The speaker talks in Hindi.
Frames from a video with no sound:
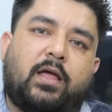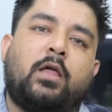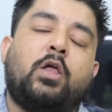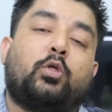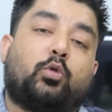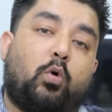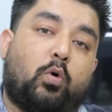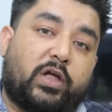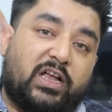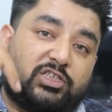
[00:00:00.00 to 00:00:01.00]
है तो
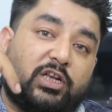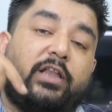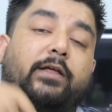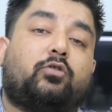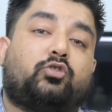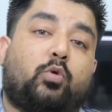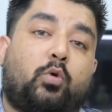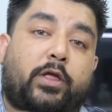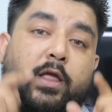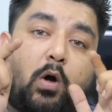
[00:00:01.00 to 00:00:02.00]
ओकेशनली को छोड़
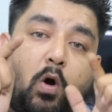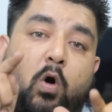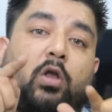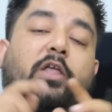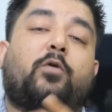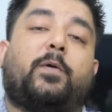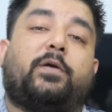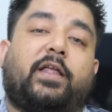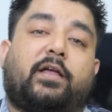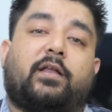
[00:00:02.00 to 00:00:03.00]
के ऑल के ऊपर
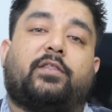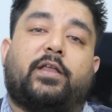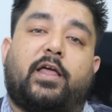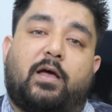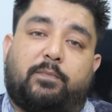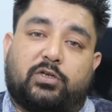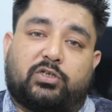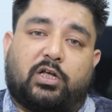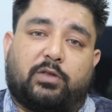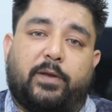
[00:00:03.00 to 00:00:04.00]
टिक कर देना है अपने
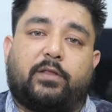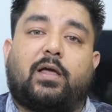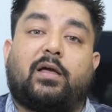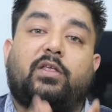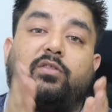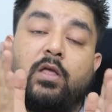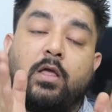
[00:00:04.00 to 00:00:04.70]
साथ में ताकि